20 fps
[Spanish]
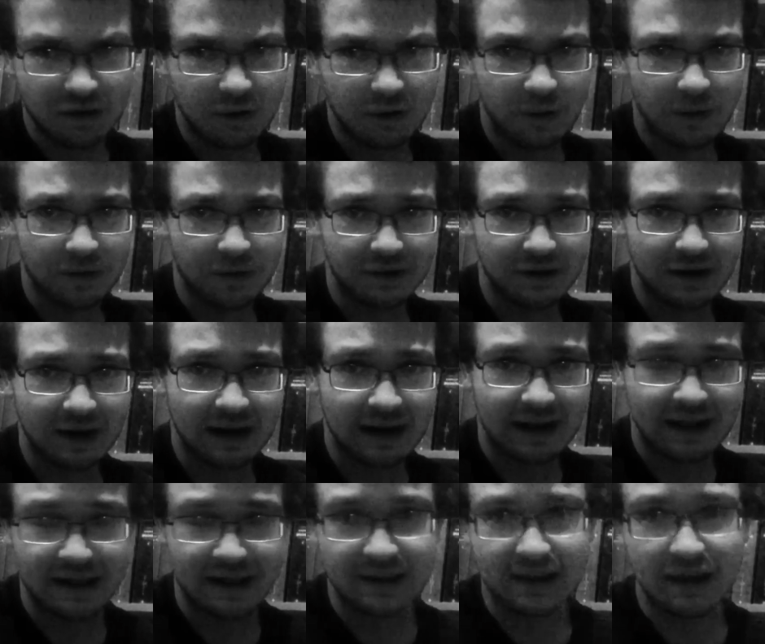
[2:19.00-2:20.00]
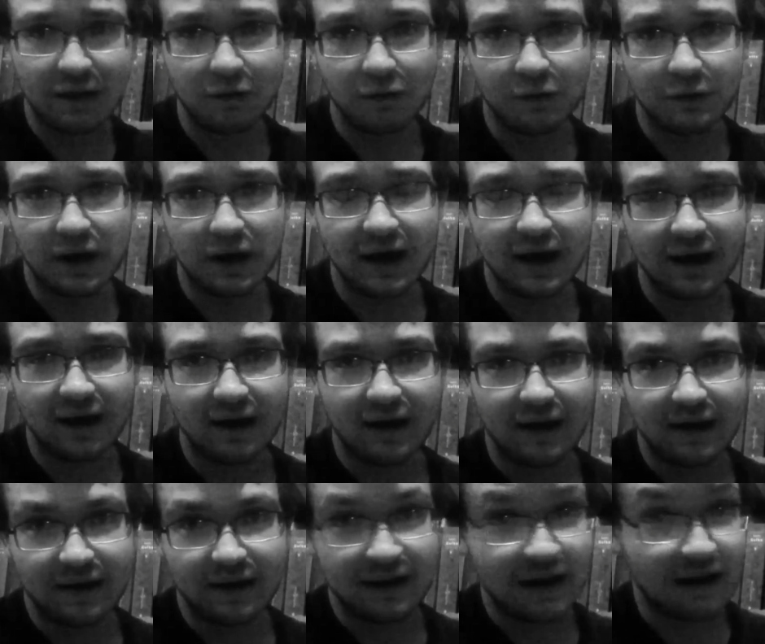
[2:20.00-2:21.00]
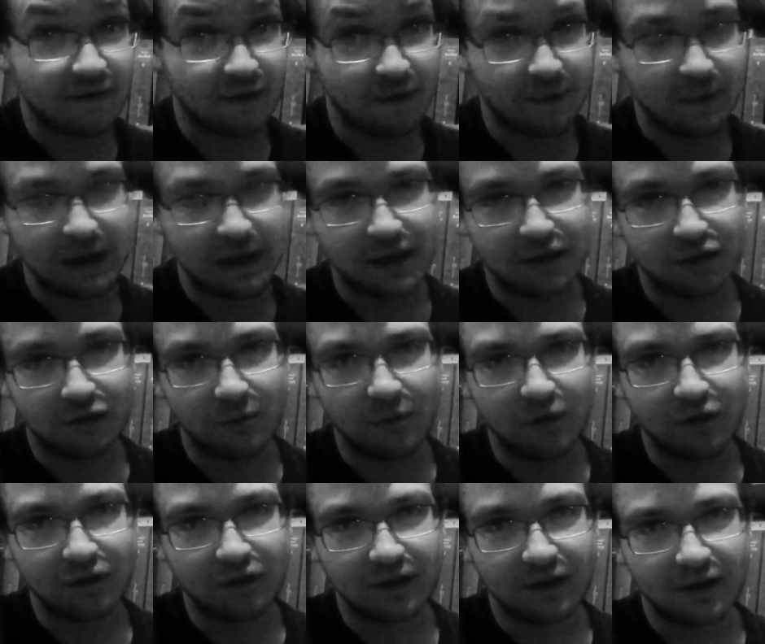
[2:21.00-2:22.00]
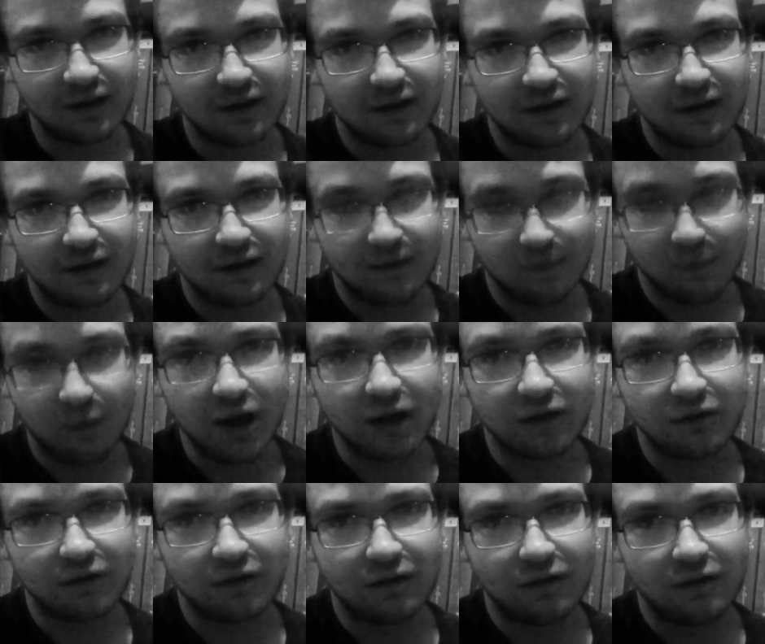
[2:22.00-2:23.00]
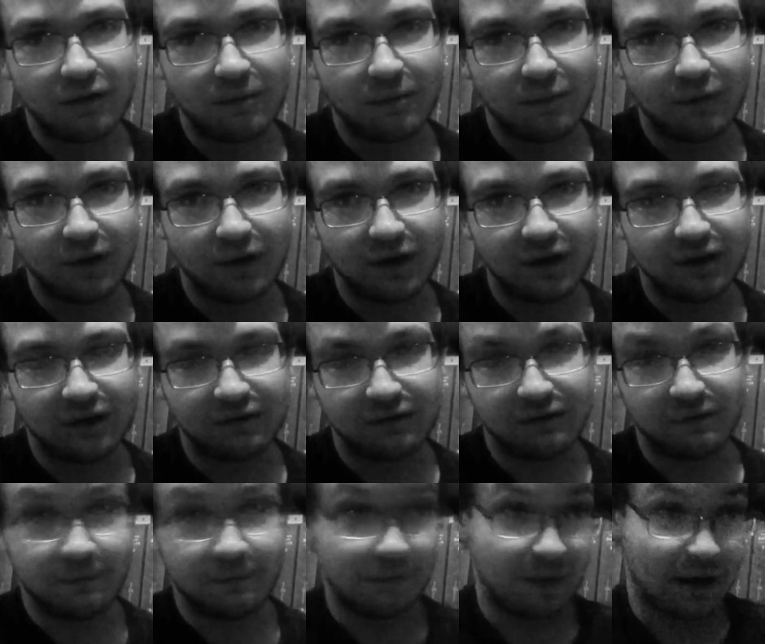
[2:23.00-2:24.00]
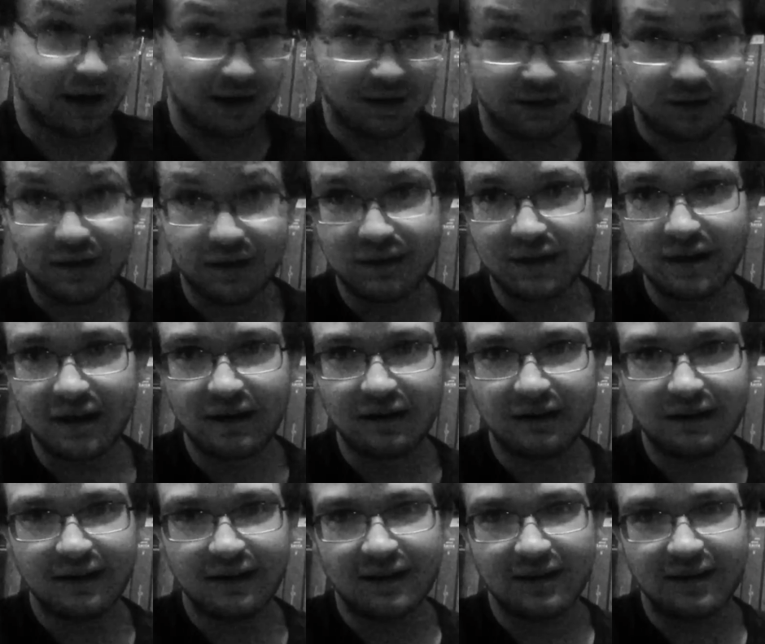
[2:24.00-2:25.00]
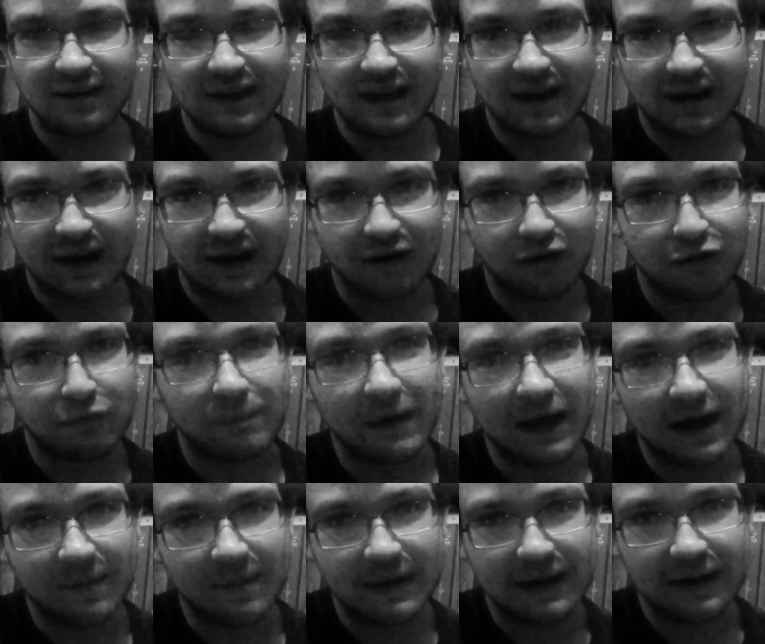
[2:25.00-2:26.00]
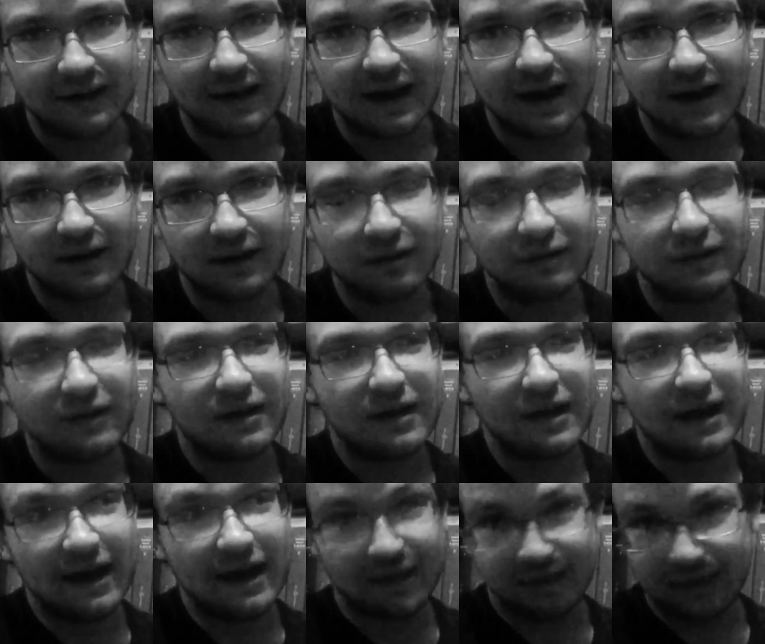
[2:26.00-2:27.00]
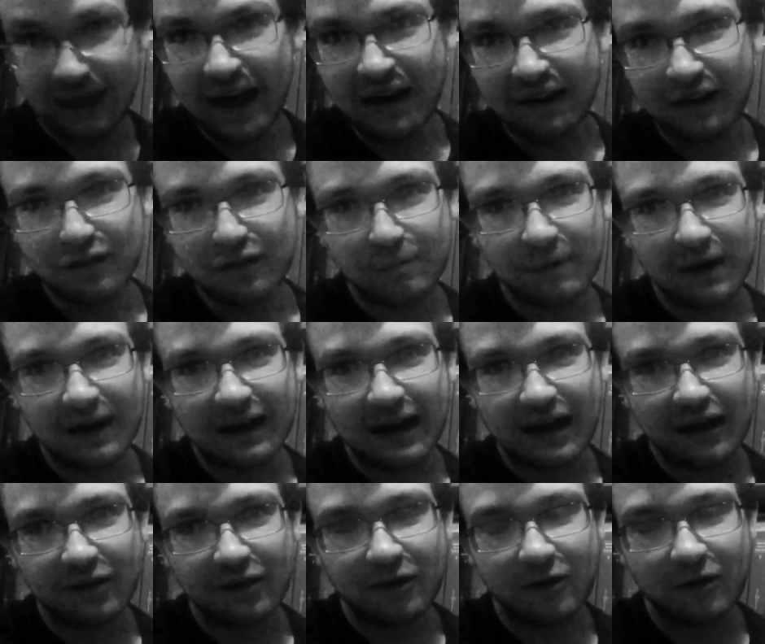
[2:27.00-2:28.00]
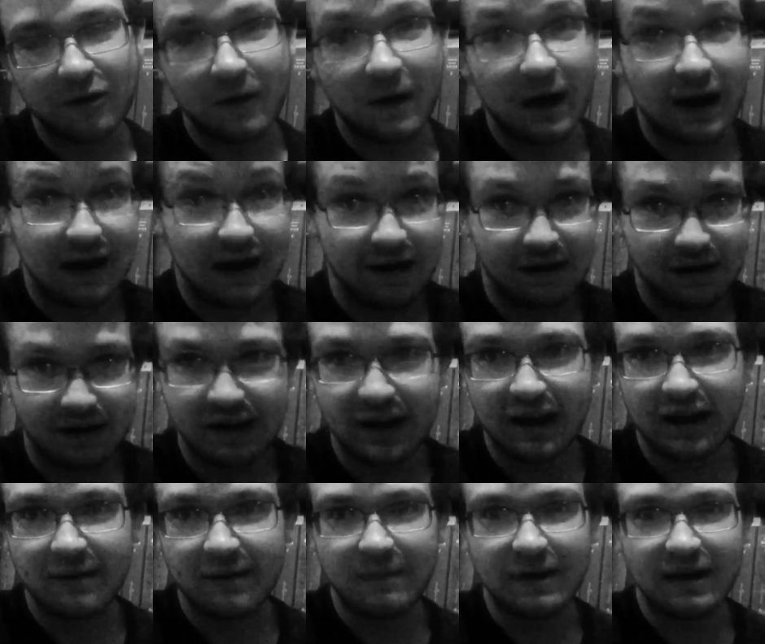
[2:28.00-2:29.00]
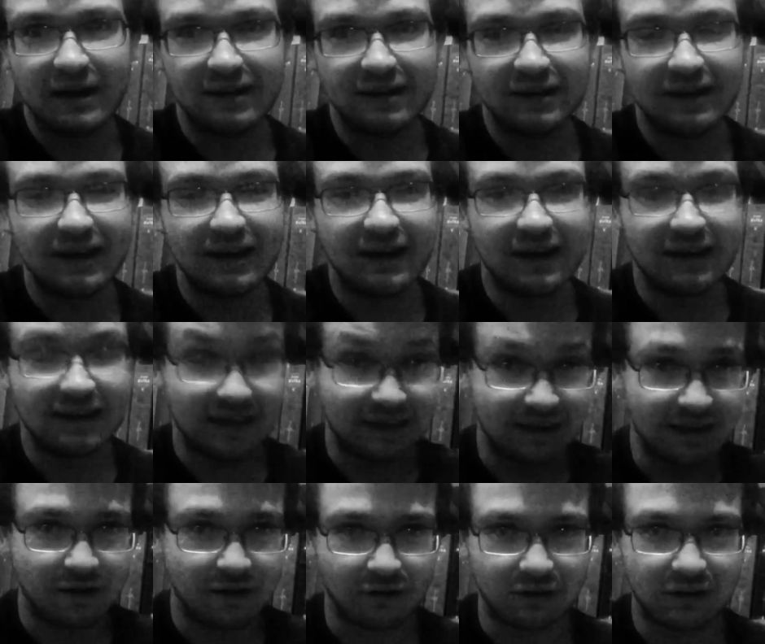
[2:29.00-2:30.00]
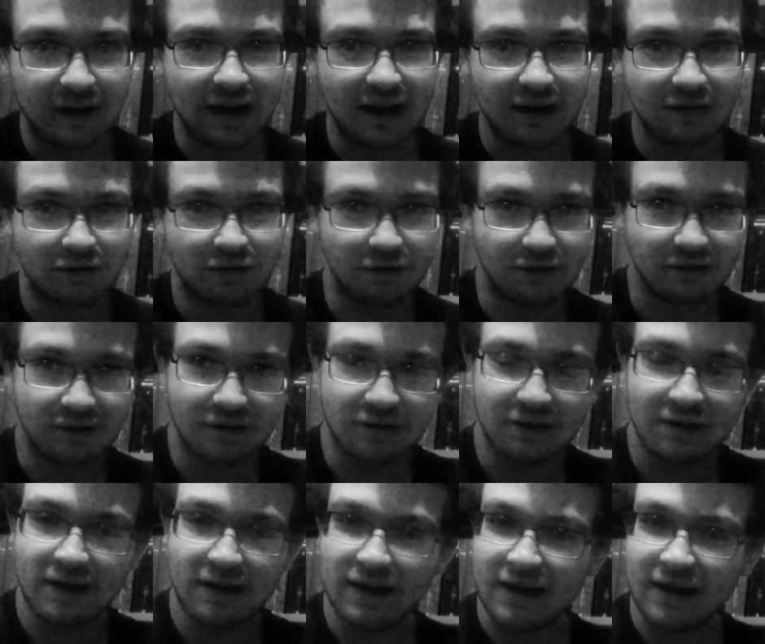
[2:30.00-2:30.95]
contra la dictadura de la familia Somoza. Bueno, pues parece ser de que los paramilitares están respaldando al régimen de Daniel Ortega. Entonces